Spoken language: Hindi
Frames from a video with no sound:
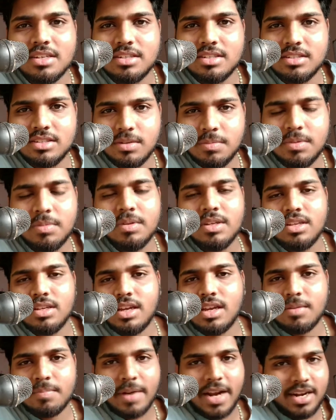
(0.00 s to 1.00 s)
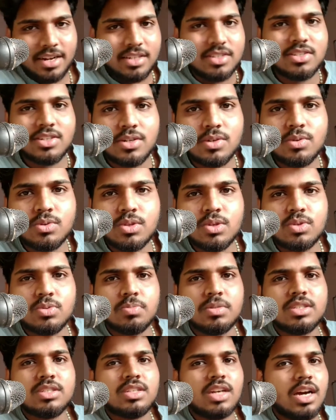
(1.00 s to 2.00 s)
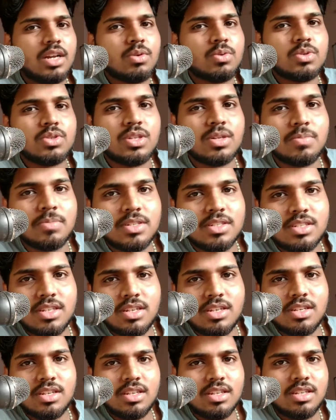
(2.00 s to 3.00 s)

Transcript: जब भी एक प्रैक्टिस सेट होता है उसमें चार क्वेश्चन में से